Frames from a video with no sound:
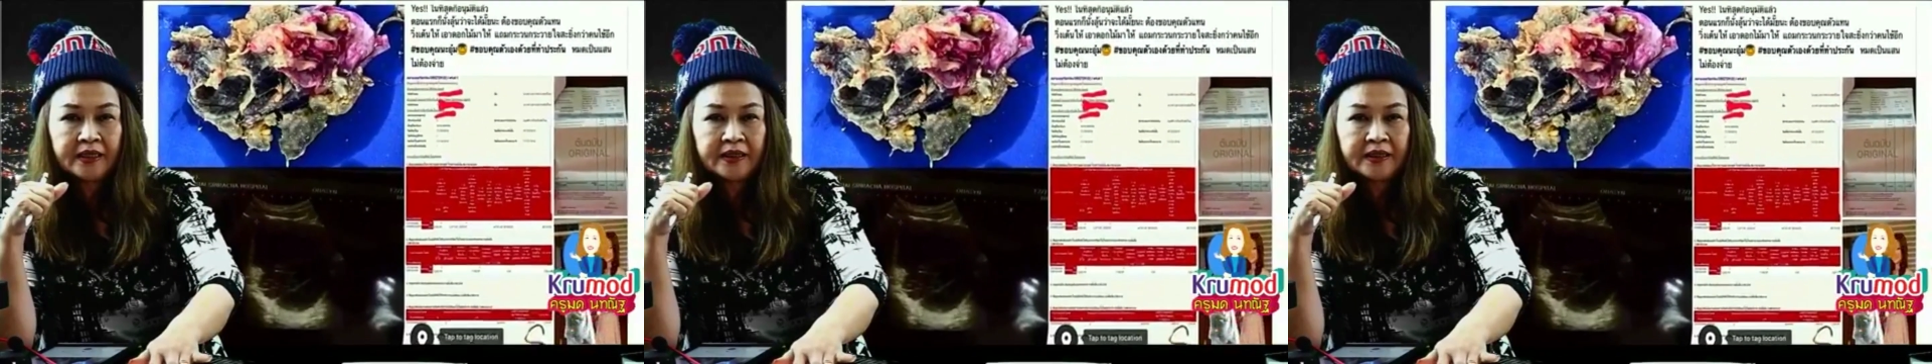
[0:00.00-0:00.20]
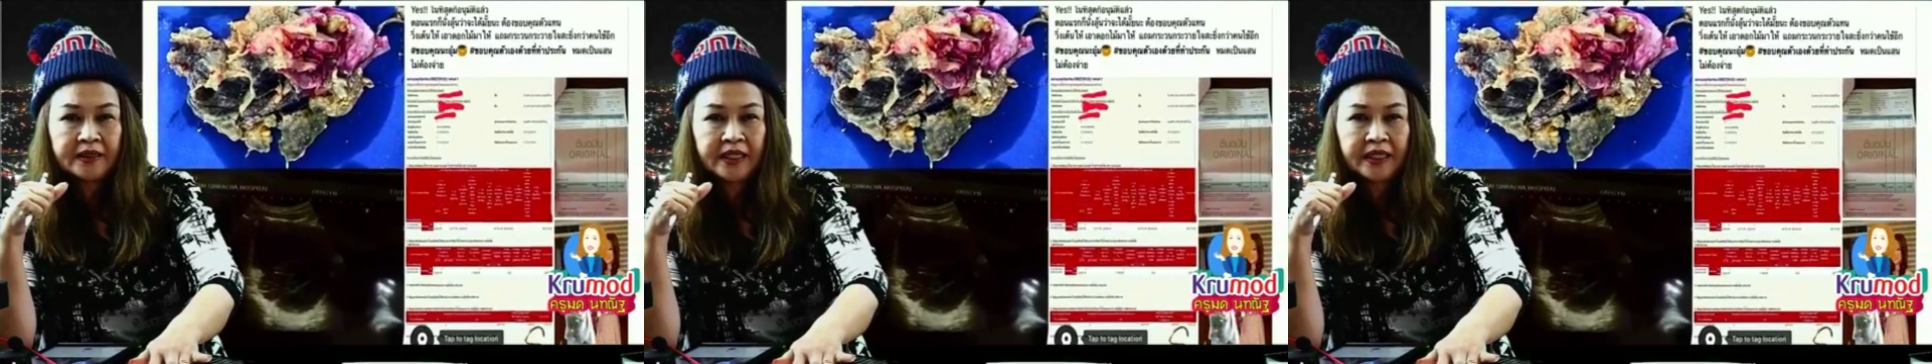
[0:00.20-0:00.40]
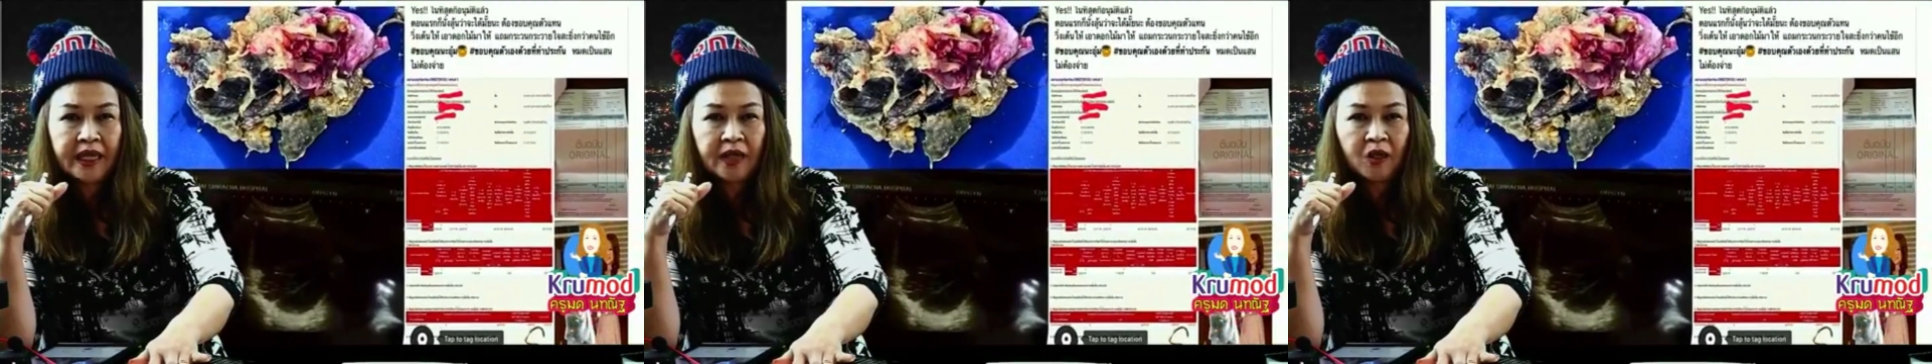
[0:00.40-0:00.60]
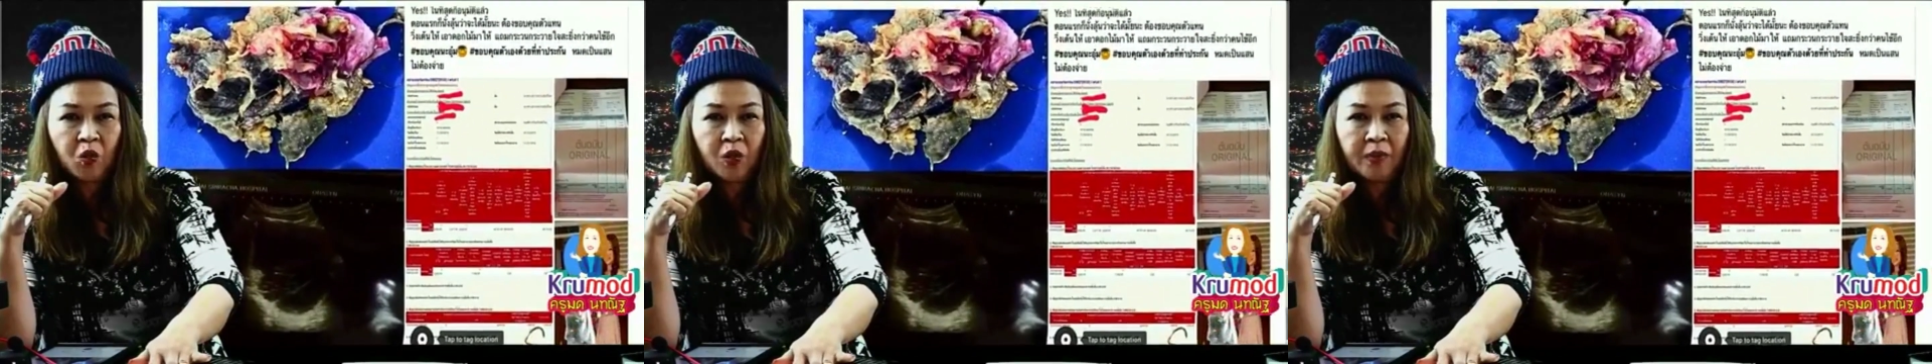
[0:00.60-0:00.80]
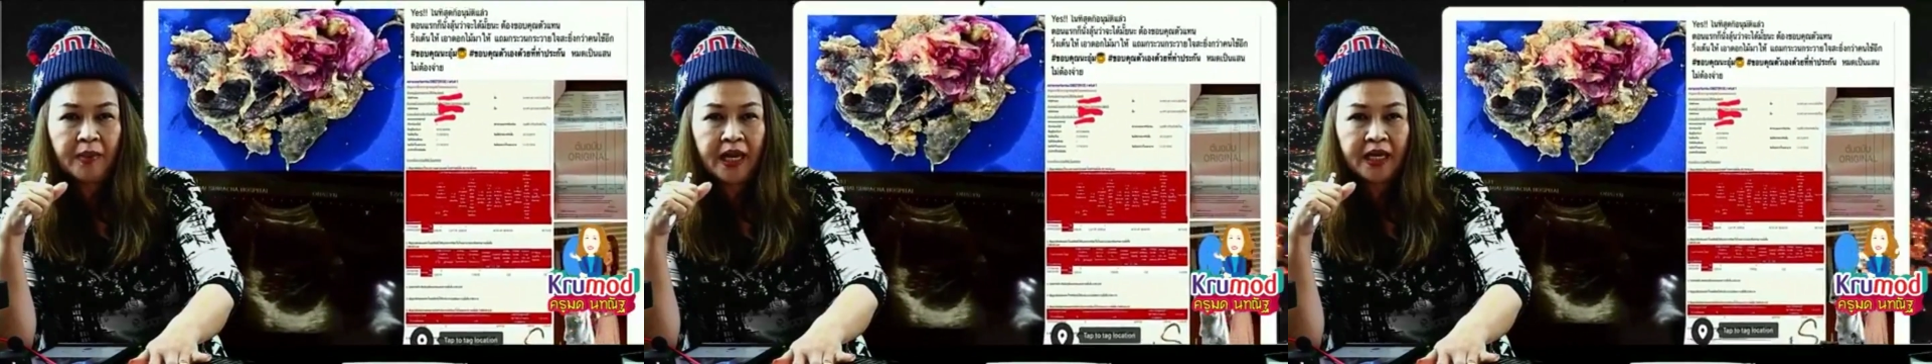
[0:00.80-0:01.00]
นะนี่น่ากลัว
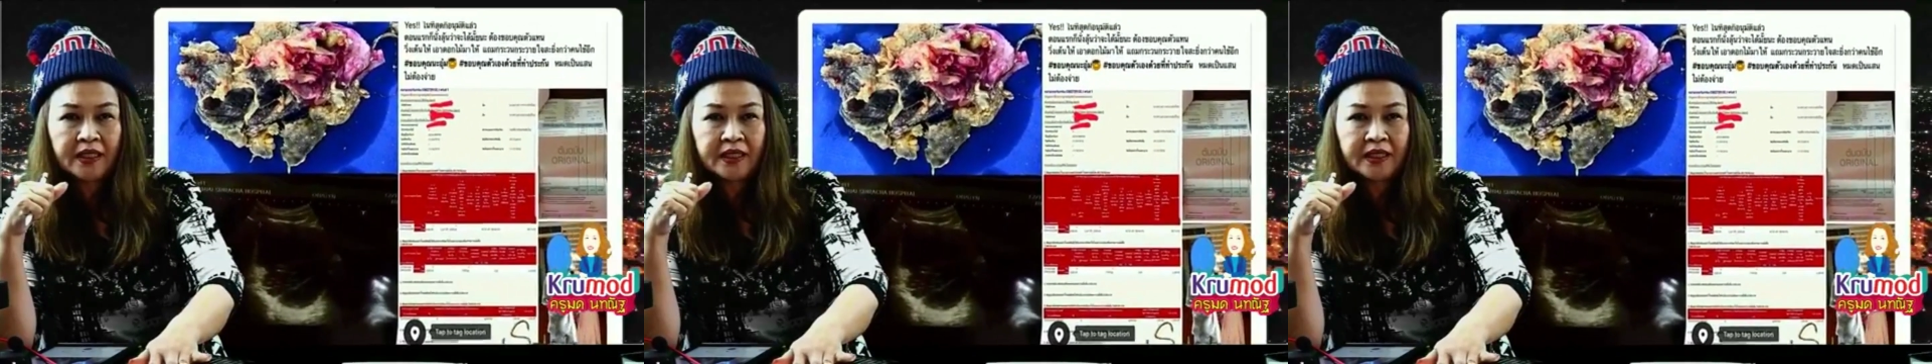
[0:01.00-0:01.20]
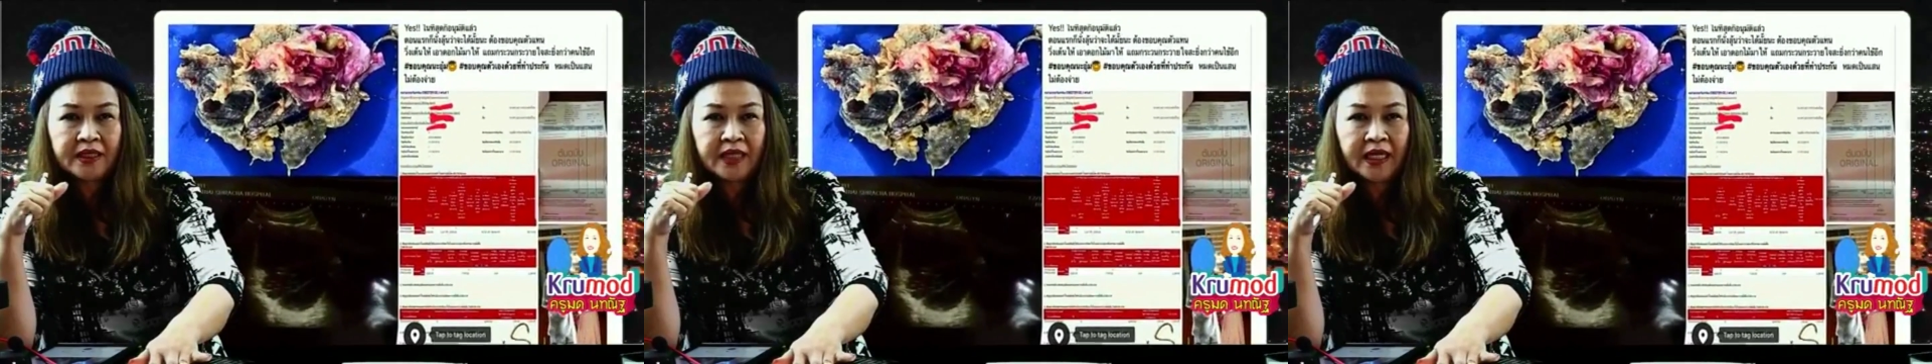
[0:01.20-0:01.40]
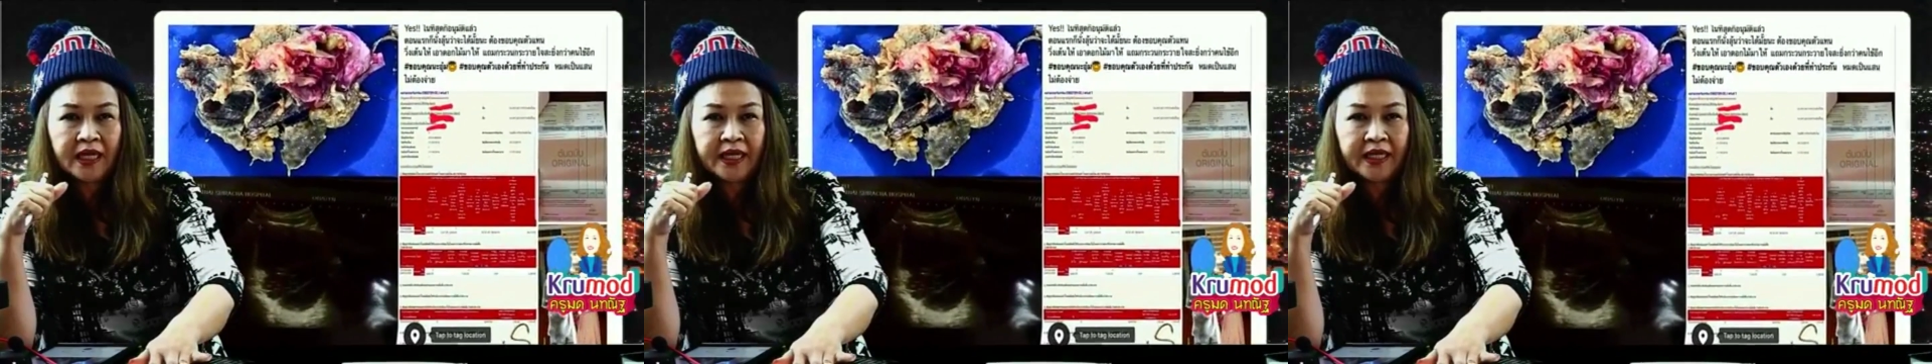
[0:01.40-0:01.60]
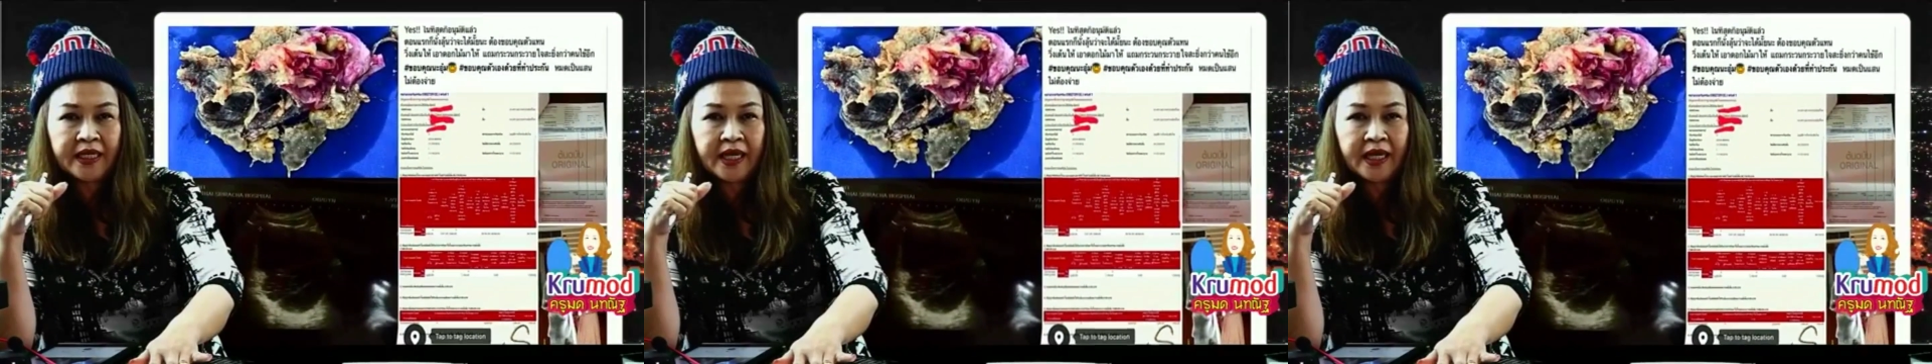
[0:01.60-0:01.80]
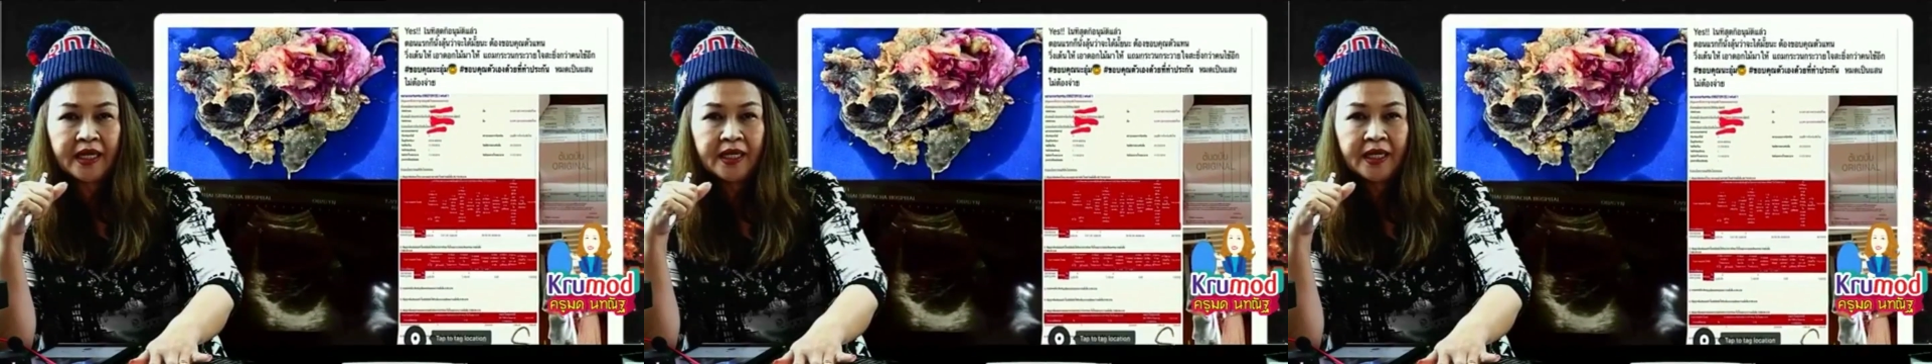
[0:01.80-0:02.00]
มากเลยคืออะไร เนี่ย